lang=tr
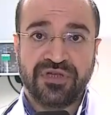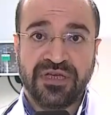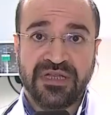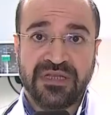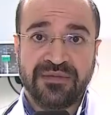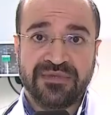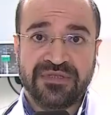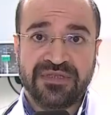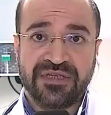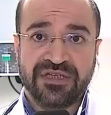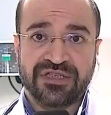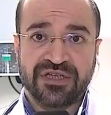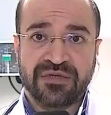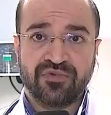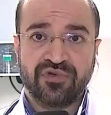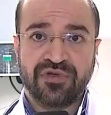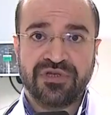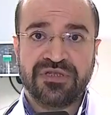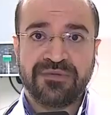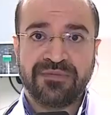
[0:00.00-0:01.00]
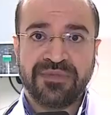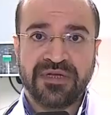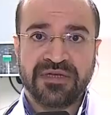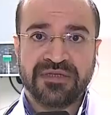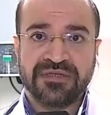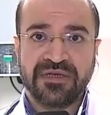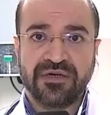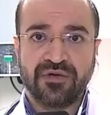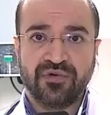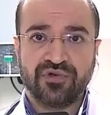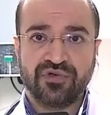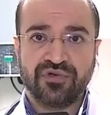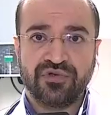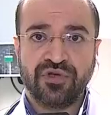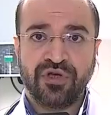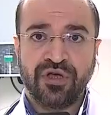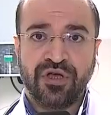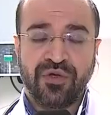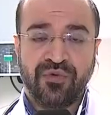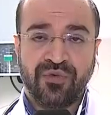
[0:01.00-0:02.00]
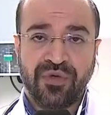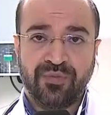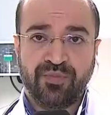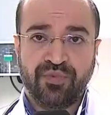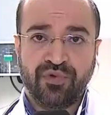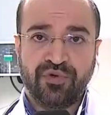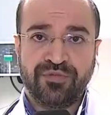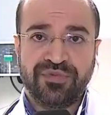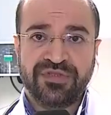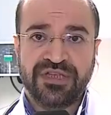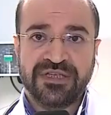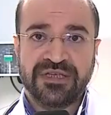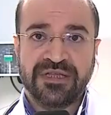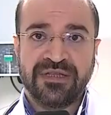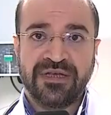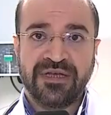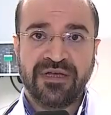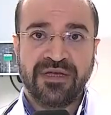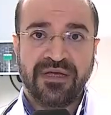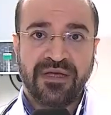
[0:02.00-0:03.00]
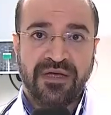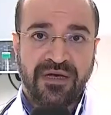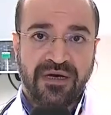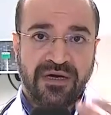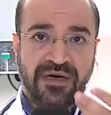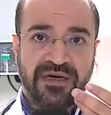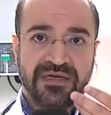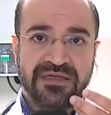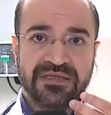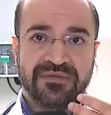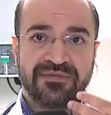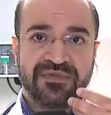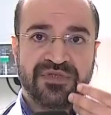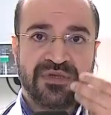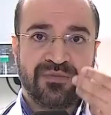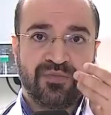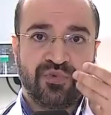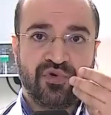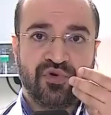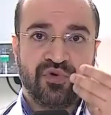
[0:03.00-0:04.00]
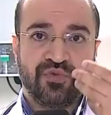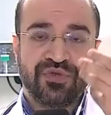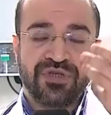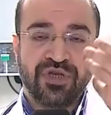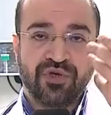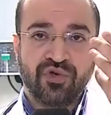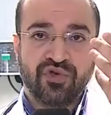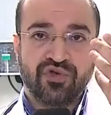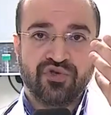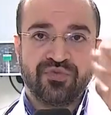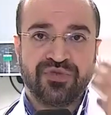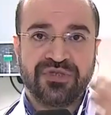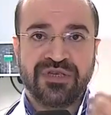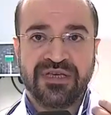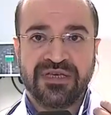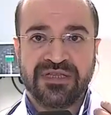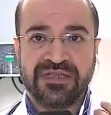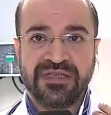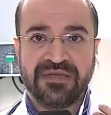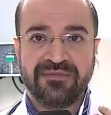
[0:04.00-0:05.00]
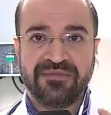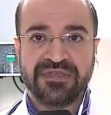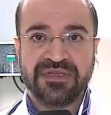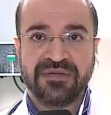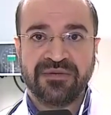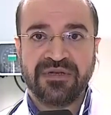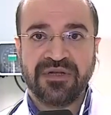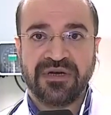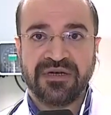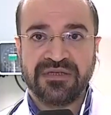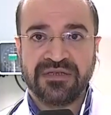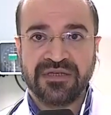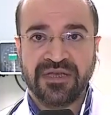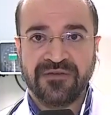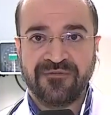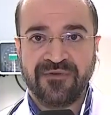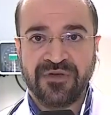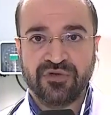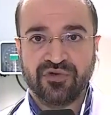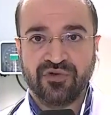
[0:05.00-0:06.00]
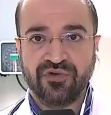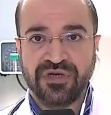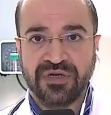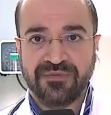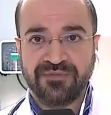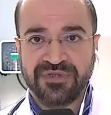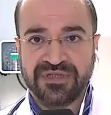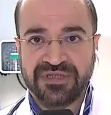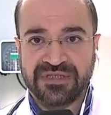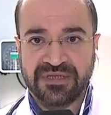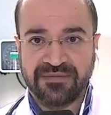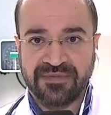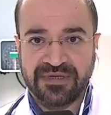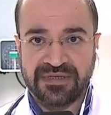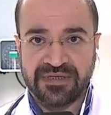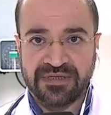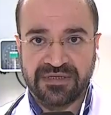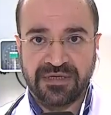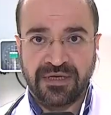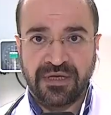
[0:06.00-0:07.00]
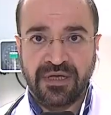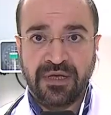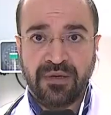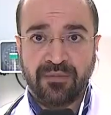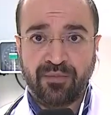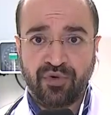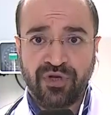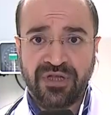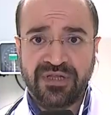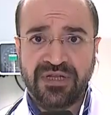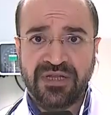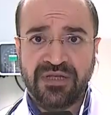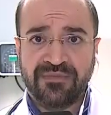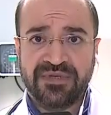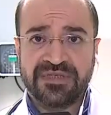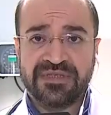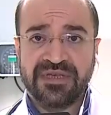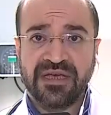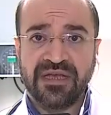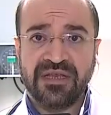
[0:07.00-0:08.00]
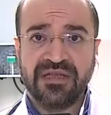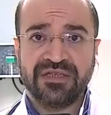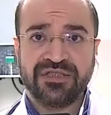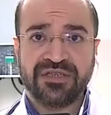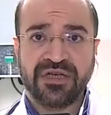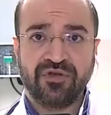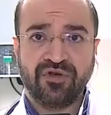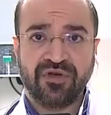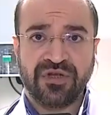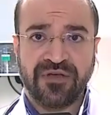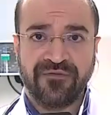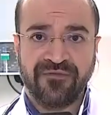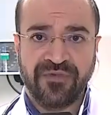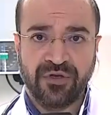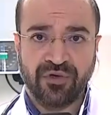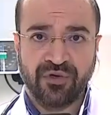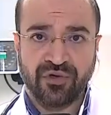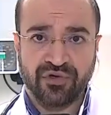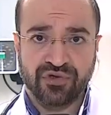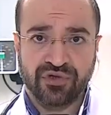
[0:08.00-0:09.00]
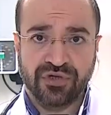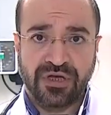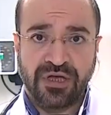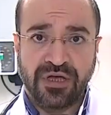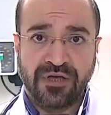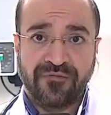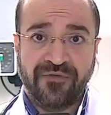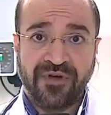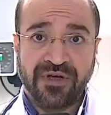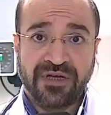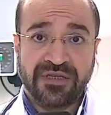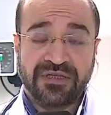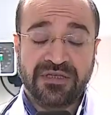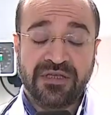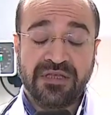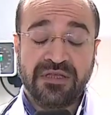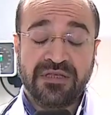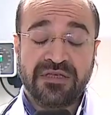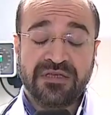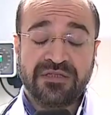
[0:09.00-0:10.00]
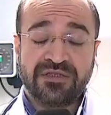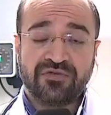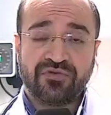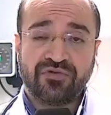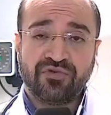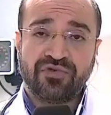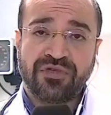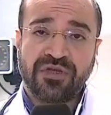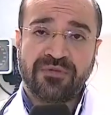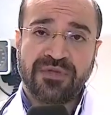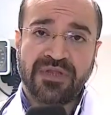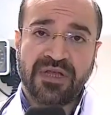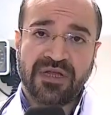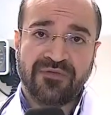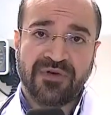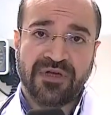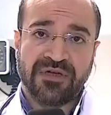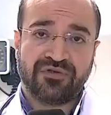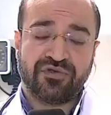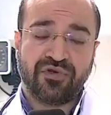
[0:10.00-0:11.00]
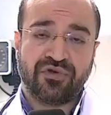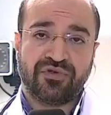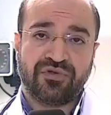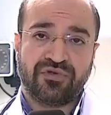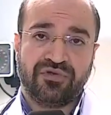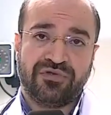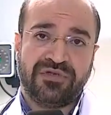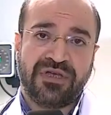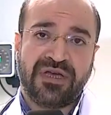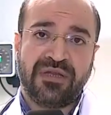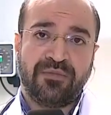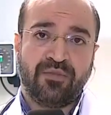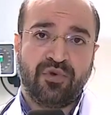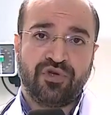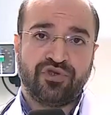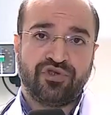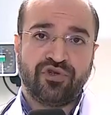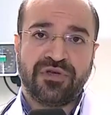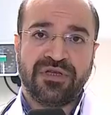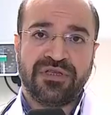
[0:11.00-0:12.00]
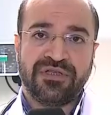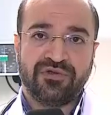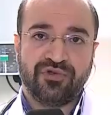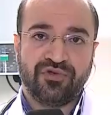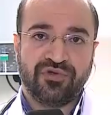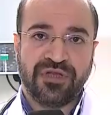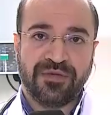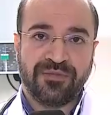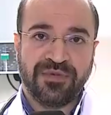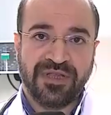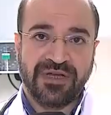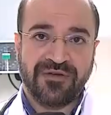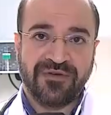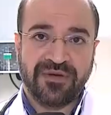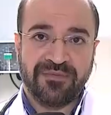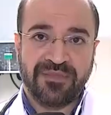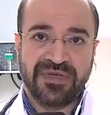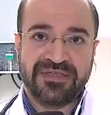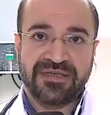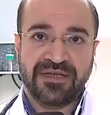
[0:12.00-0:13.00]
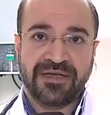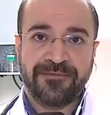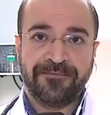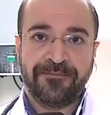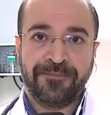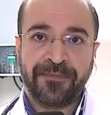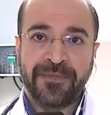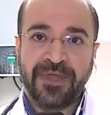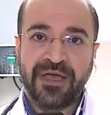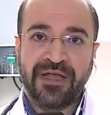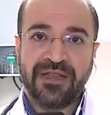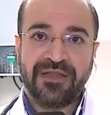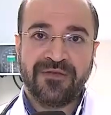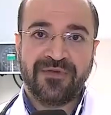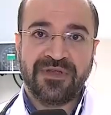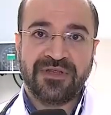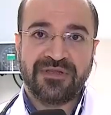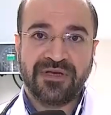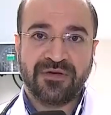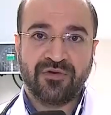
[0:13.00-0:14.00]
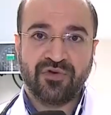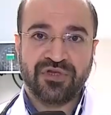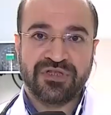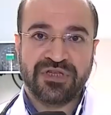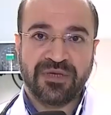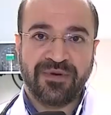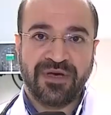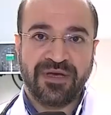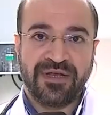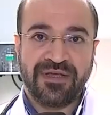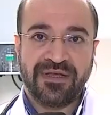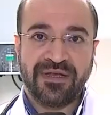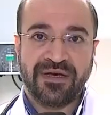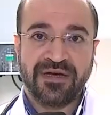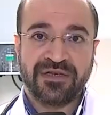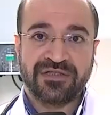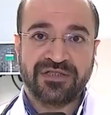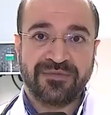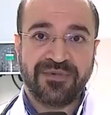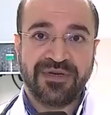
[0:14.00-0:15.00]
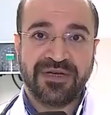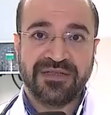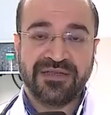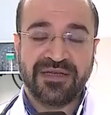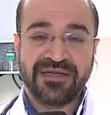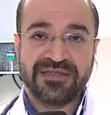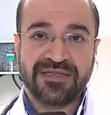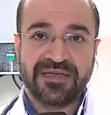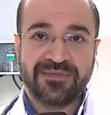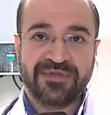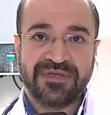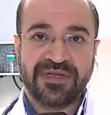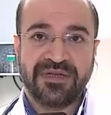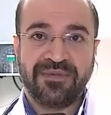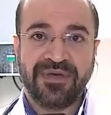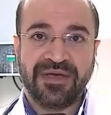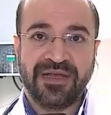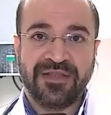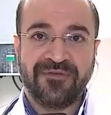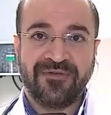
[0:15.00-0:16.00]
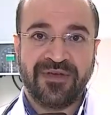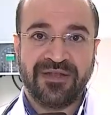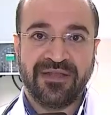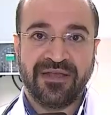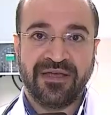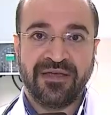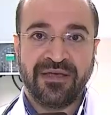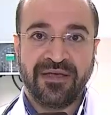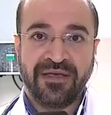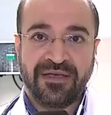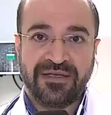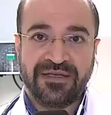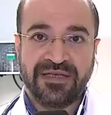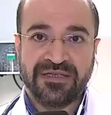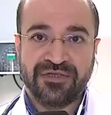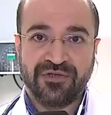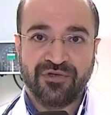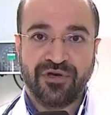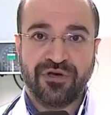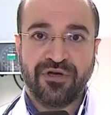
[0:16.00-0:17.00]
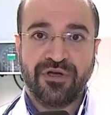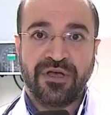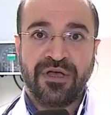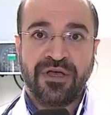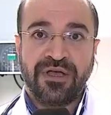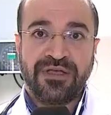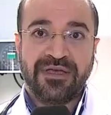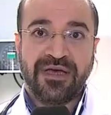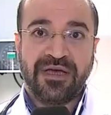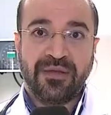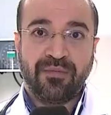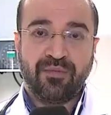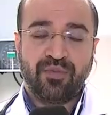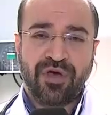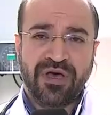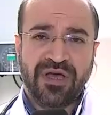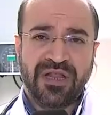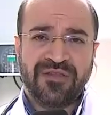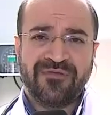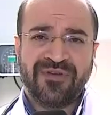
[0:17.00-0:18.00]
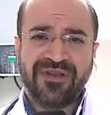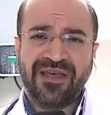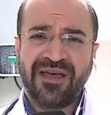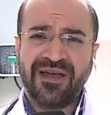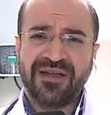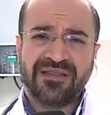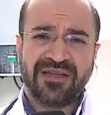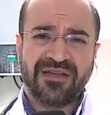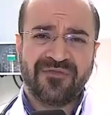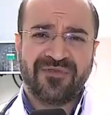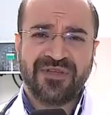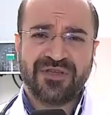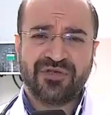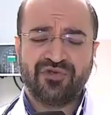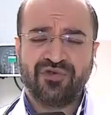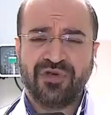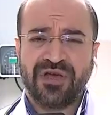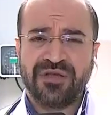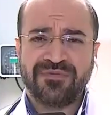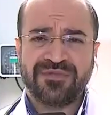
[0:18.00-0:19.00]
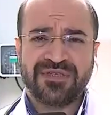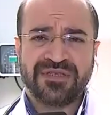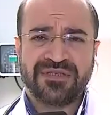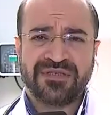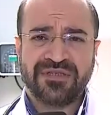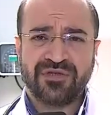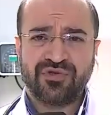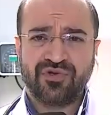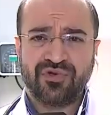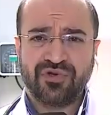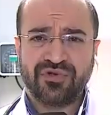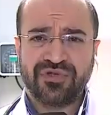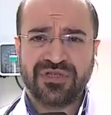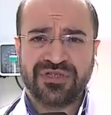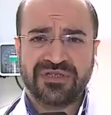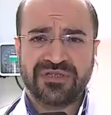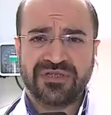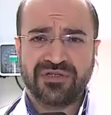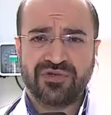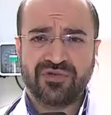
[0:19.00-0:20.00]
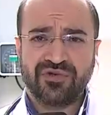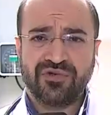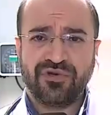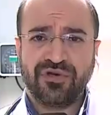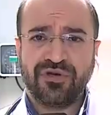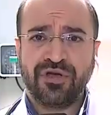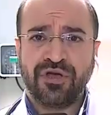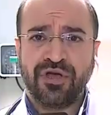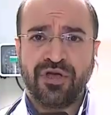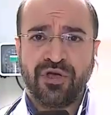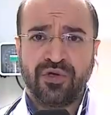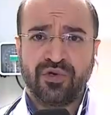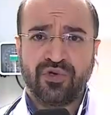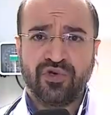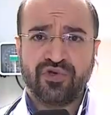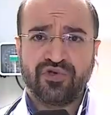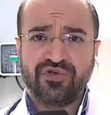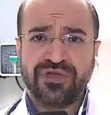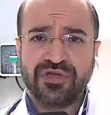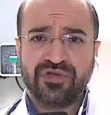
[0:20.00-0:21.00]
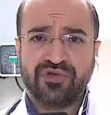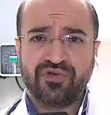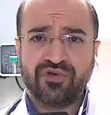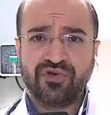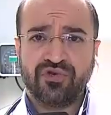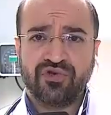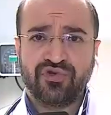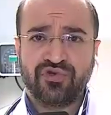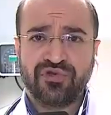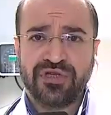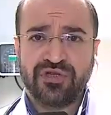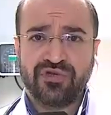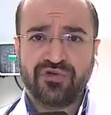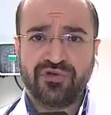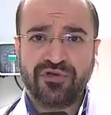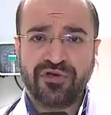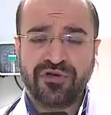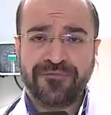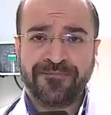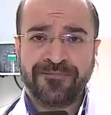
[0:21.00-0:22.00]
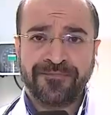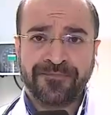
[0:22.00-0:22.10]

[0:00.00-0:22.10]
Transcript: Elimizde yaşam süresi biraz daha uzun ve bunu bir şekilde ağzımıza, burnumuza, gözümüze ektiğimiz zaman artık enfeksiyonu kapmışız demektir. Bu nedenle biz el hijyenine önem veriyoruz. Fakat ilginç uygulamalar var. Çok yani böyle şok edici uygulamalar var. Mesela eldiveni takıyor sabahleyin akşama kadar sapsarı bir eldivenle geziyor. Yani bu eldiveni her tarafına sürüyor, elbisesine sürüyor, saçına sürüyor, gözüne sürüyor, yüzüne sürüyor.